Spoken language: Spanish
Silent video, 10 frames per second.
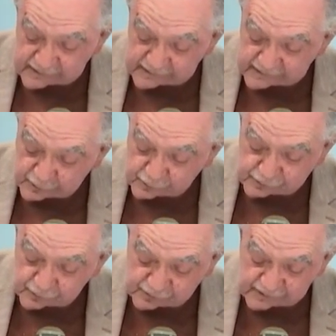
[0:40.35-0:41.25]
y
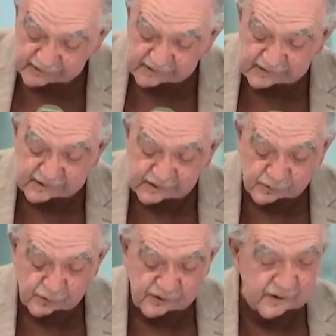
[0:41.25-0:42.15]
Reducción de
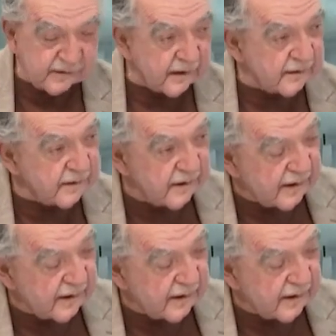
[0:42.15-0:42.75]
Riesgos de Desastres.